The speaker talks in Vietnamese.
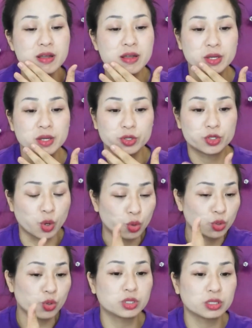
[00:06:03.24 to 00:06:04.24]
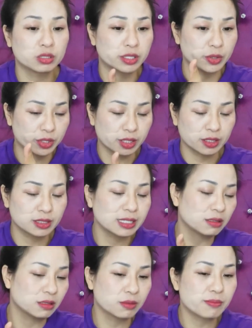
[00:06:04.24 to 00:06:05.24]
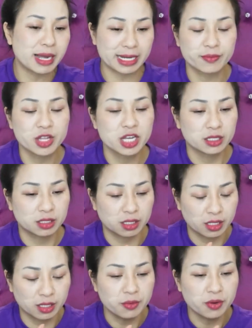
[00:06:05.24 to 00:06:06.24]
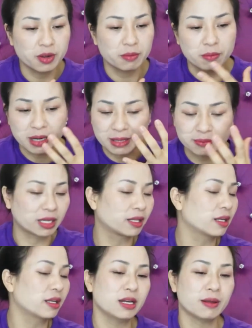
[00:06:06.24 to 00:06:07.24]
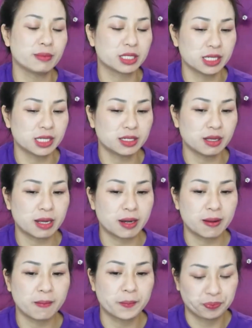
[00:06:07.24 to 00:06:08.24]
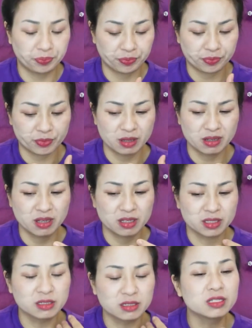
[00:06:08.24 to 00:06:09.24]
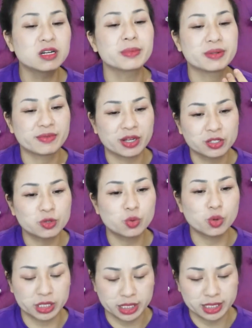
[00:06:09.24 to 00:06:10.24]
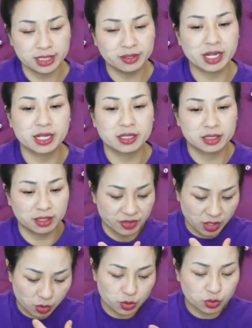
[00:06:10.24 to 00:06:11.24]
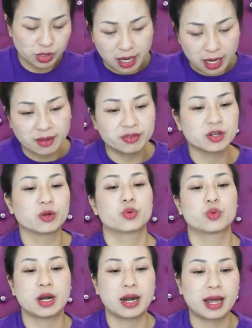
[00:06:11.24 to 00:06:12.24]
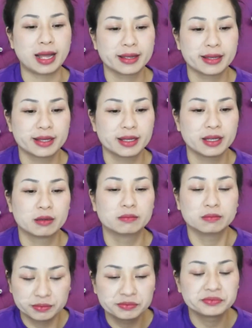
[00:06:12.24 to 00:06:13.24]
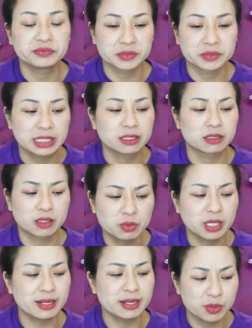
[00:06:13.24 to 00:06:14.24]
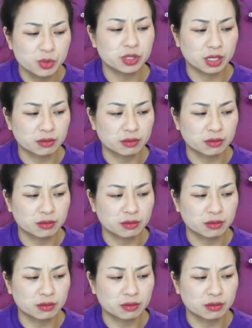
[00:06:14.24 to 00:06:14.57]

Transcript: nó dồn ngôn từ kiểu như thế, năng lượng nó mạnh, thì mình mà tiến đến là mình chết các bạn. Đừng đưa mình vào những cuộc chiến như vậy. Thì việc của chúng ta là phải lưu quần lại. Công nhận em ngu thật.